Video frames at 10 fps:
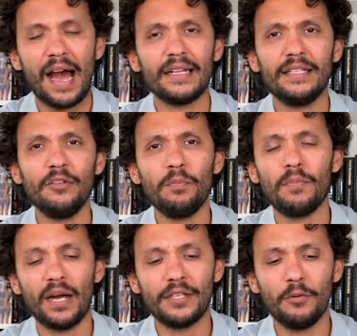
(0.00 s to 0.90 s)
Aqui o,
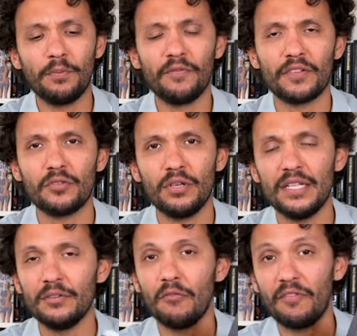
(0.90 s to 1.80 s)
aqui o professor
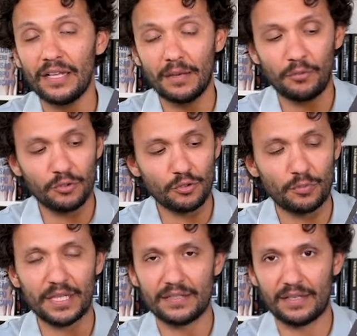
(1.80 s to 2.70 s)
ele não fala muito
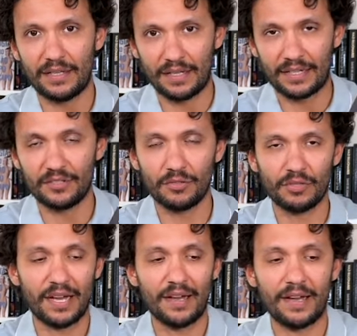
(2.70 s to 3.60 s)
sobre essa a questão
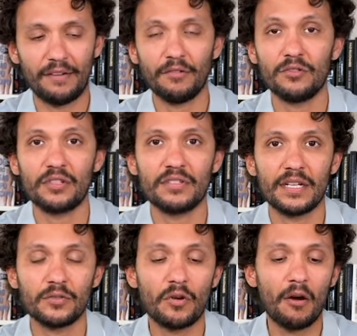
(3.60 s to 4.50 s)
da revolução
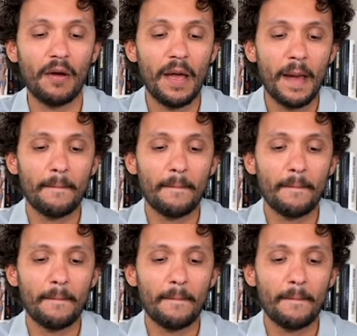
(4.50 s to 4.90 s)
sexual,